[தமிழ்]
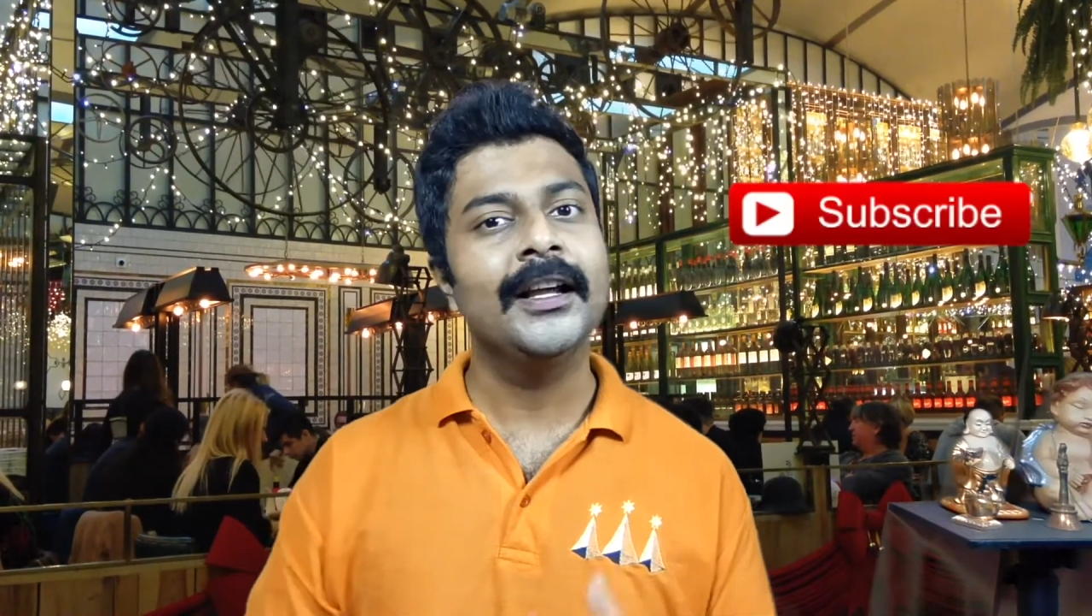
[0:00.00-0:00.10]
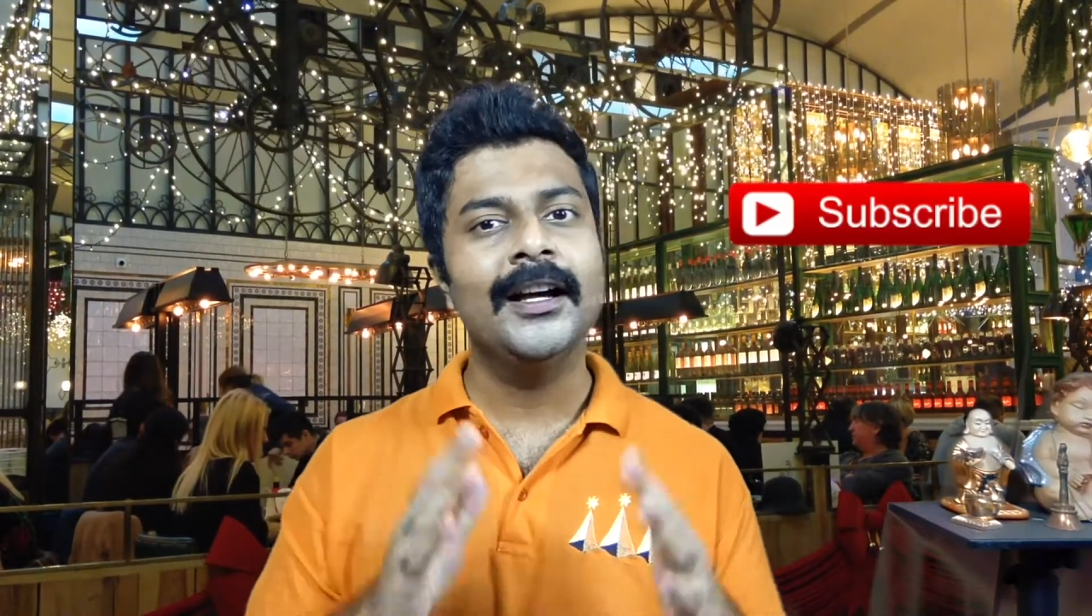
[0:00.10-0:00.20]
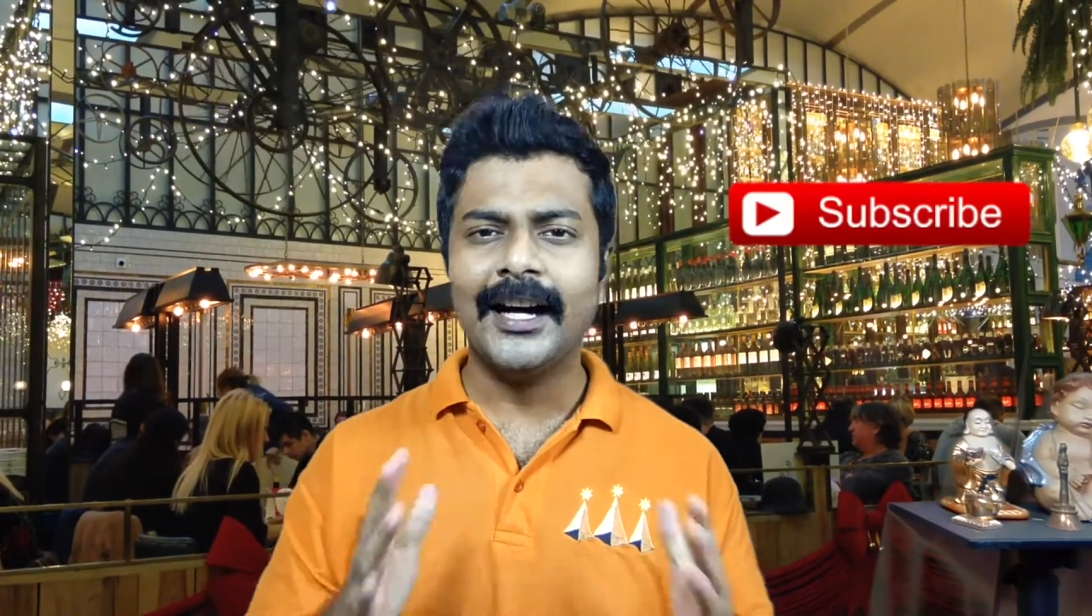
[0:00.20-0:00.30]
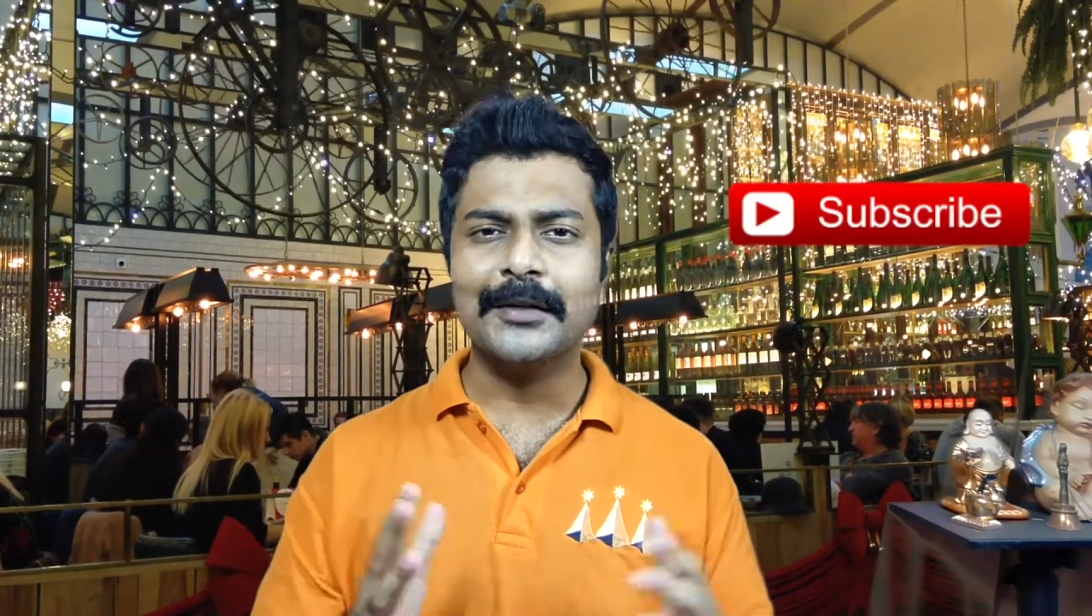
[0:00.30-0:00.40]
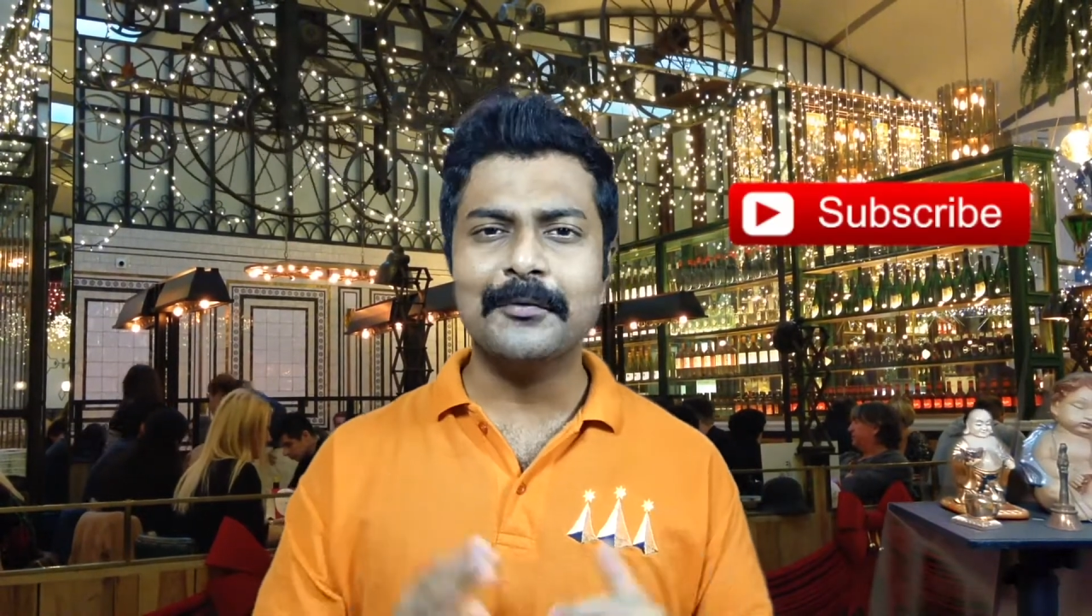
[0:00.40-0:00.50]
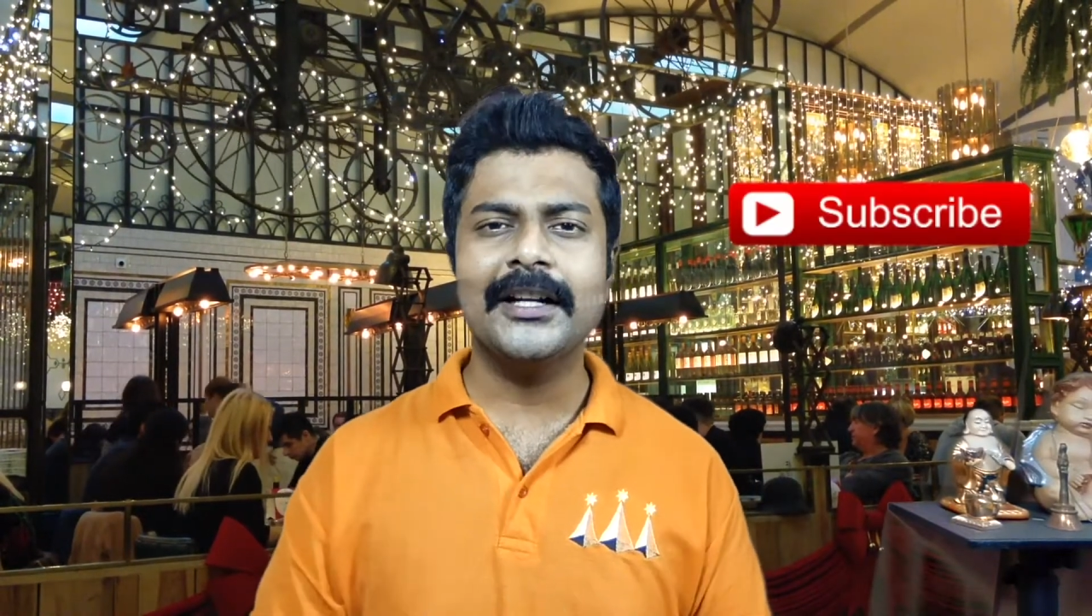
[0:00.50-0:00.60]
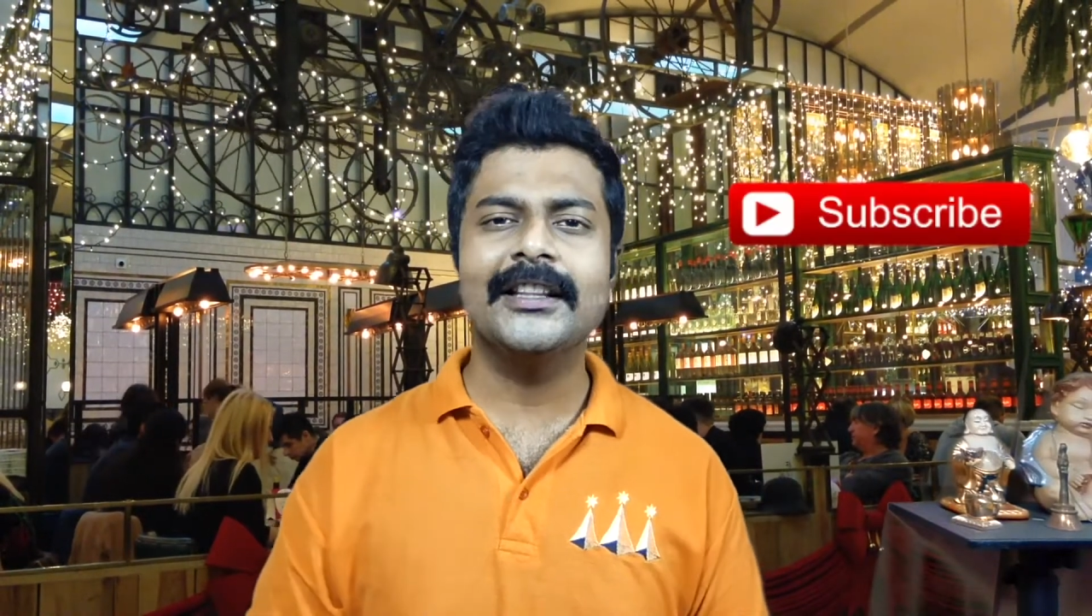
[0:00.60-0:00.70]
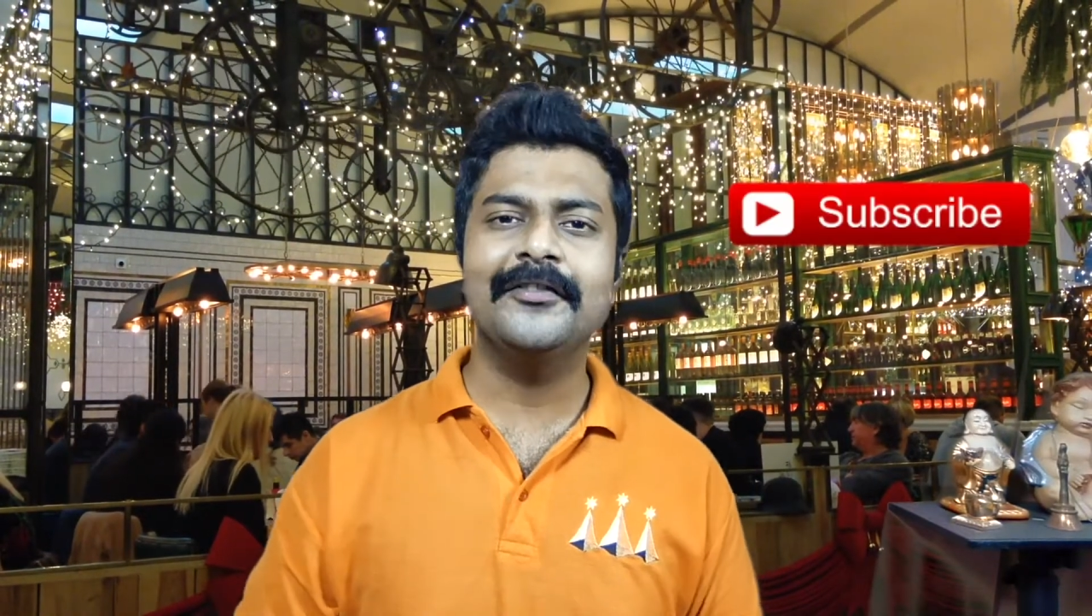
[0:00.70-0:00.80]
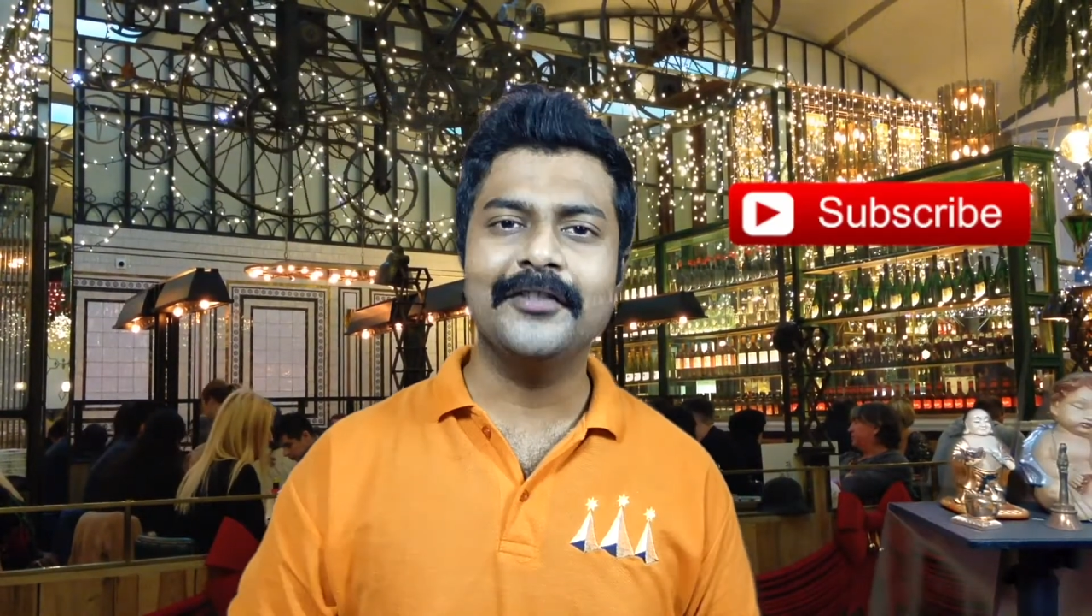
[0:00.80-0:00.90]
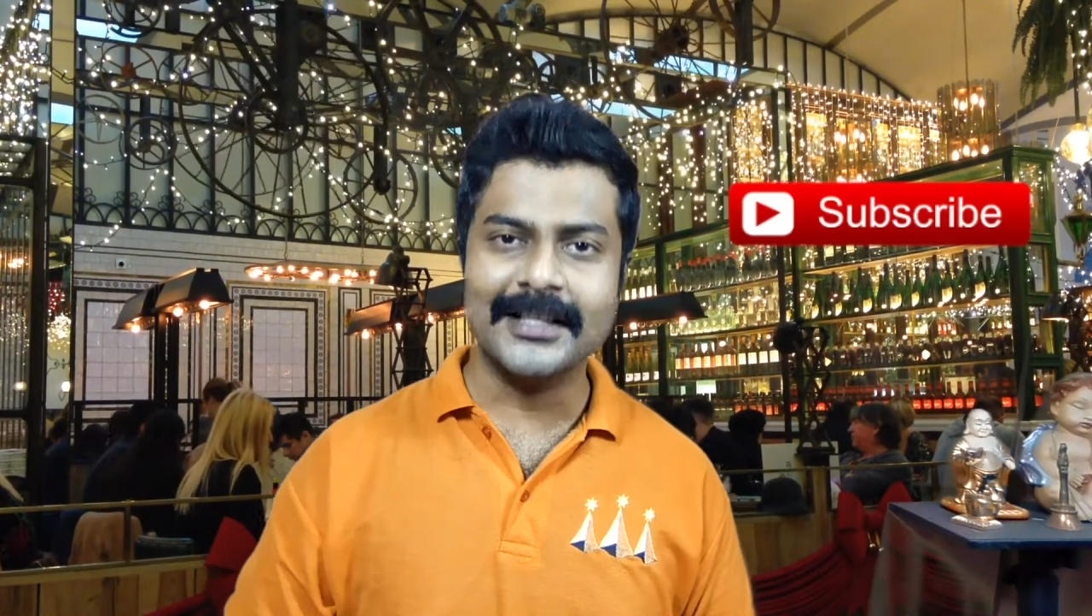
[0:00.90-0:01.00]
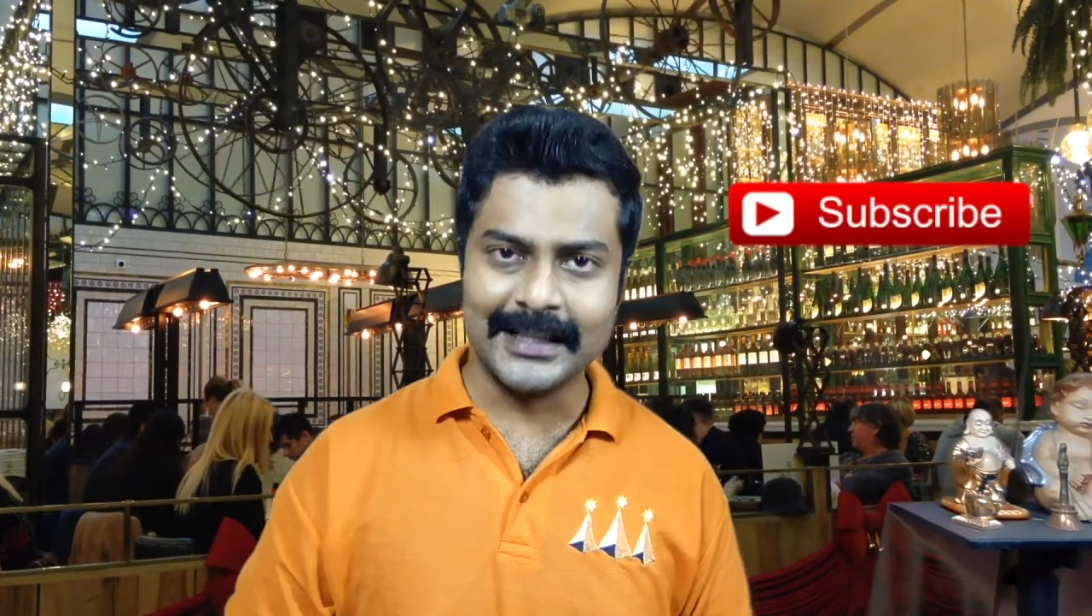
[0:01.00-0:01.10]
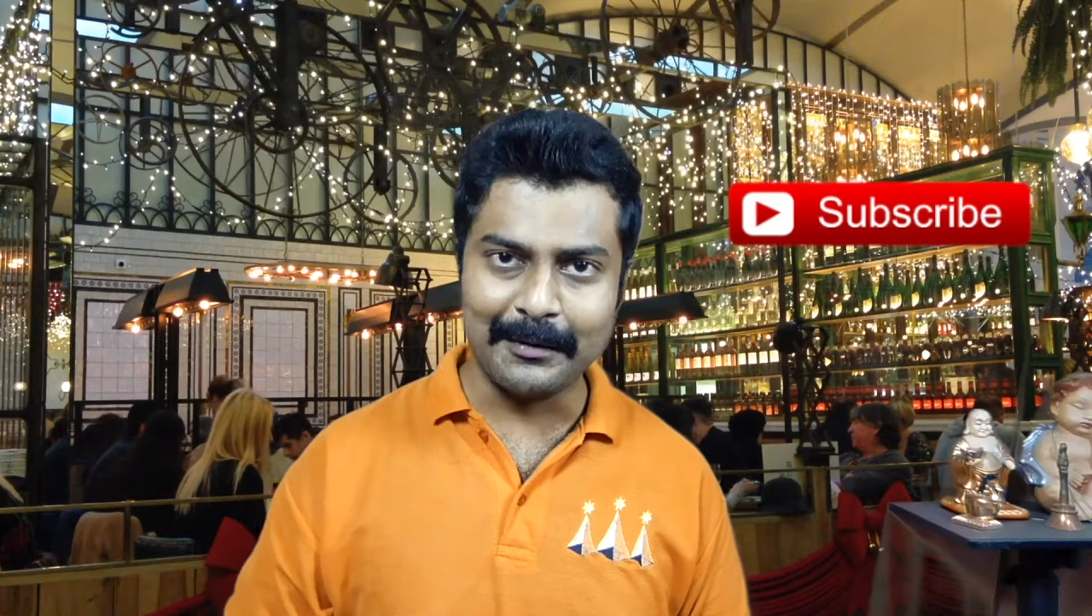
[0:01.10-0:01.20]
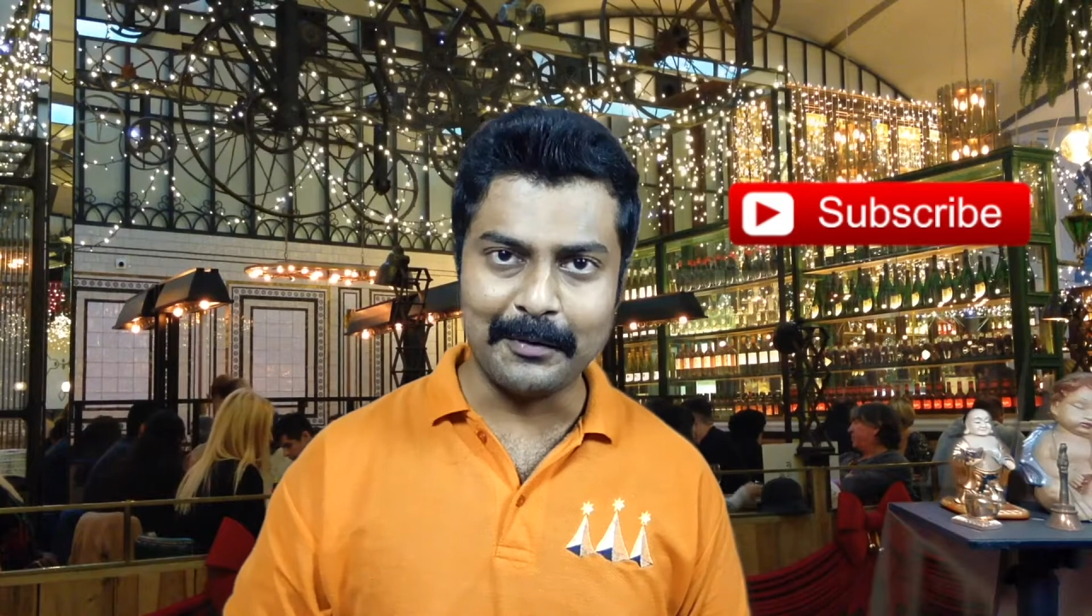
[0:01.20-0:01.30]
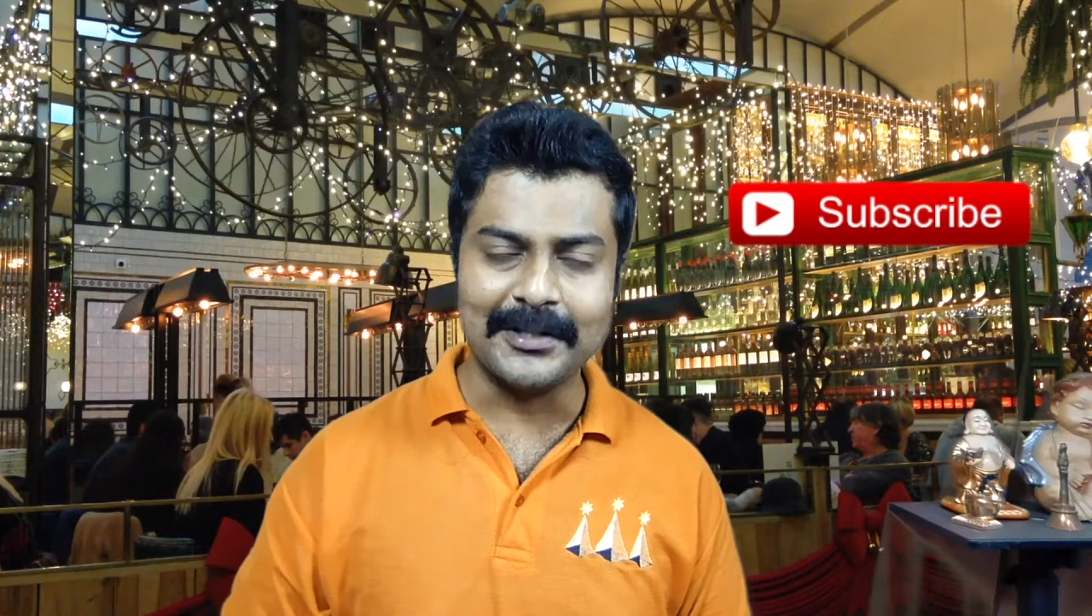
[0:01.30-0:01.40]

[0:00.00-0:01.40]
அதுக்கு முன்னாடி தான் ஃபர்ஸ்ட் டைம் நம்ம